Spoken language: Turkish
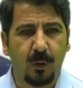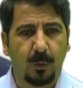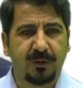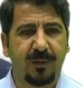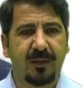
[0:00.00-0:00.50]

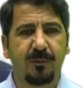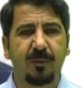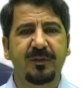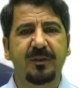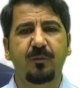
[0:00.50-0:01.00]
O zaman
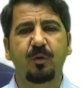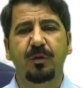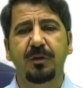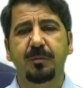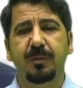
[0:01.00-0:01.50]
hepimizi
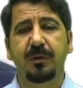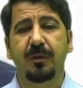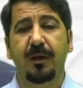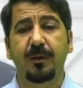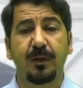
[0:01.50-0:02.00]
müthiş bir
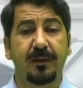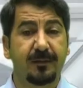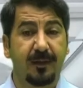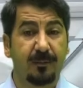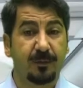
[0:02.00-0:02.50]
heyecan
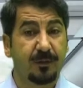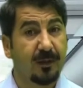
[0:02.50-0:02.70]
sarmıştı.